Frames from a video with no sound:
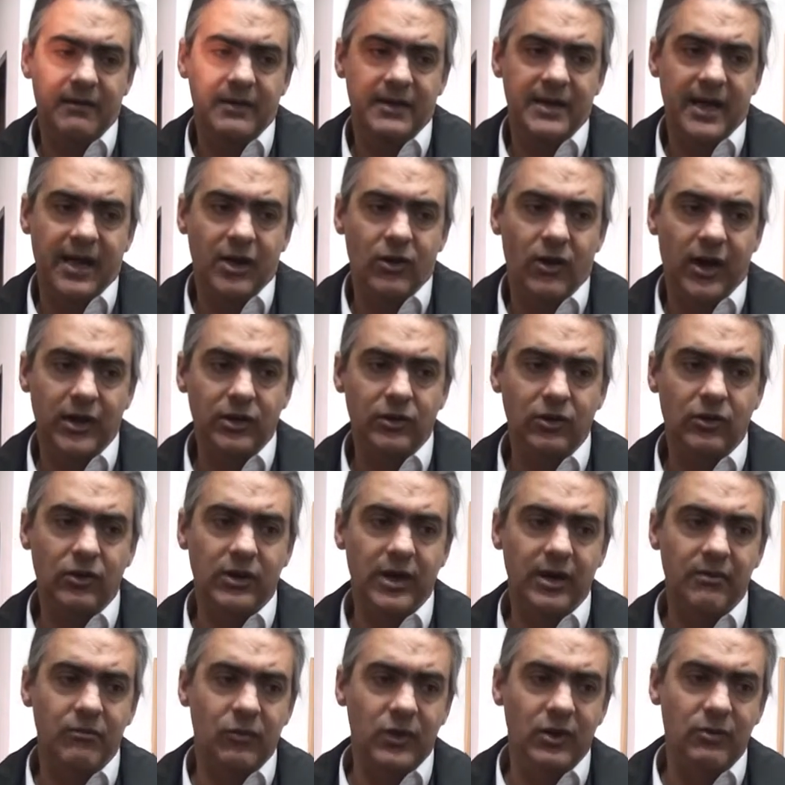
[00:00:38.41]
dialogando con
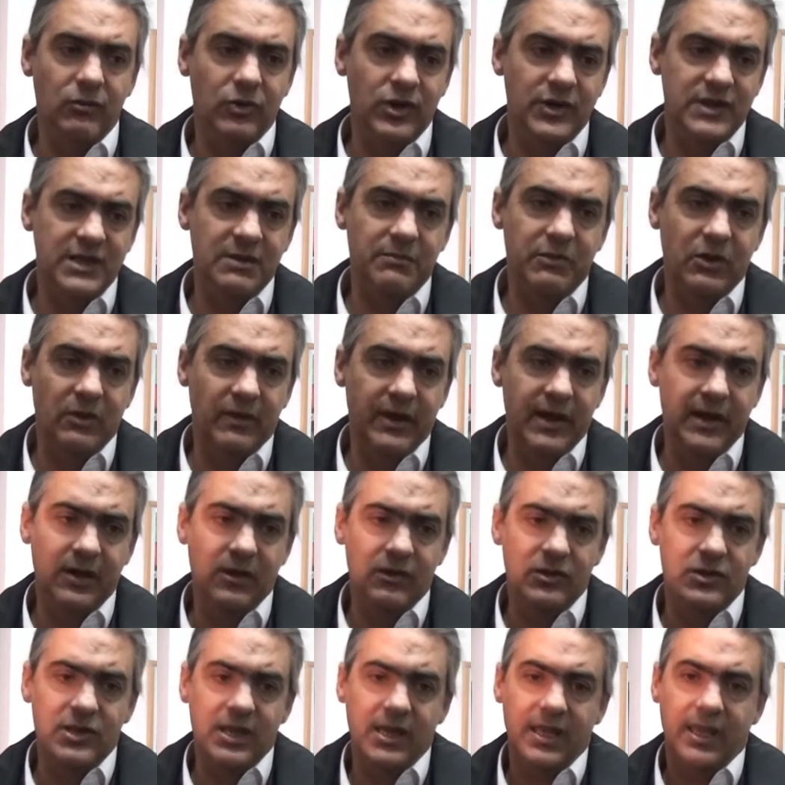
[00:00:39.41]
el municipio de
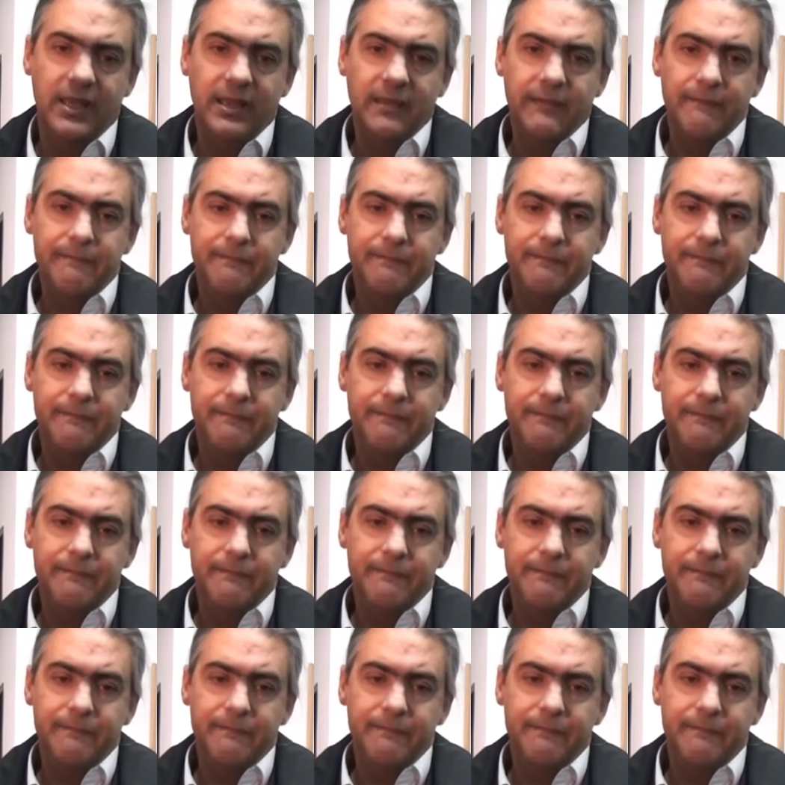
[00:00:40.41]
Bariloche